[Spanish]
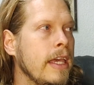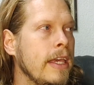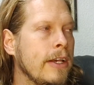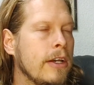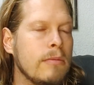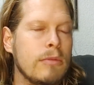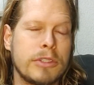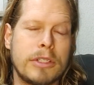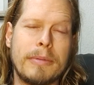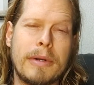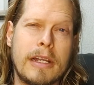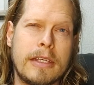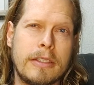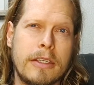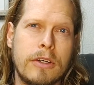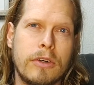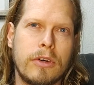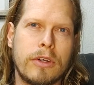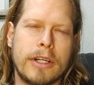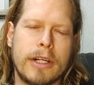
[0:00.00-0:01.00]
Y como siempre les
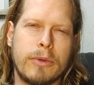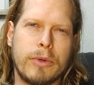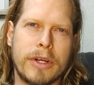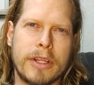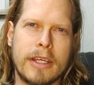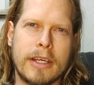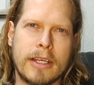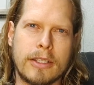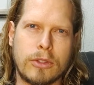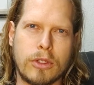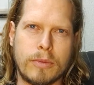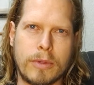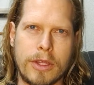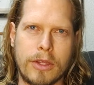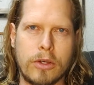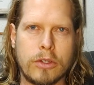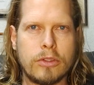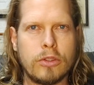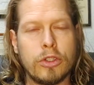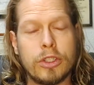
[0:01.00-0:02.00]
digo, recuerden que estos
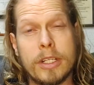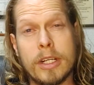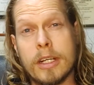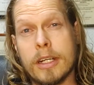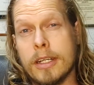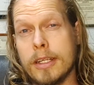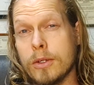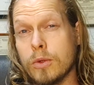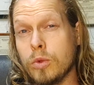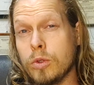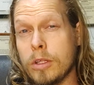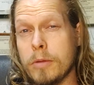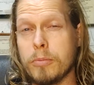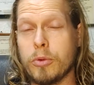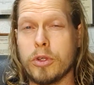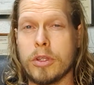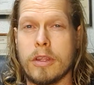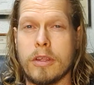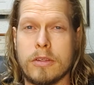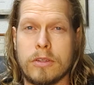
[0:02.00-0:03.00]
videos no tienen ningún
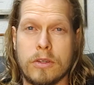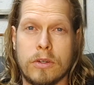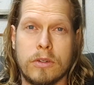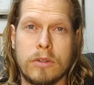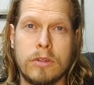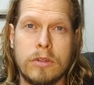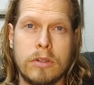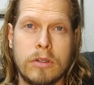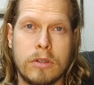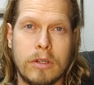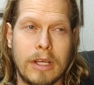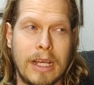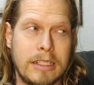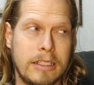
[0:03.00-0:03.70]
tipo de edición.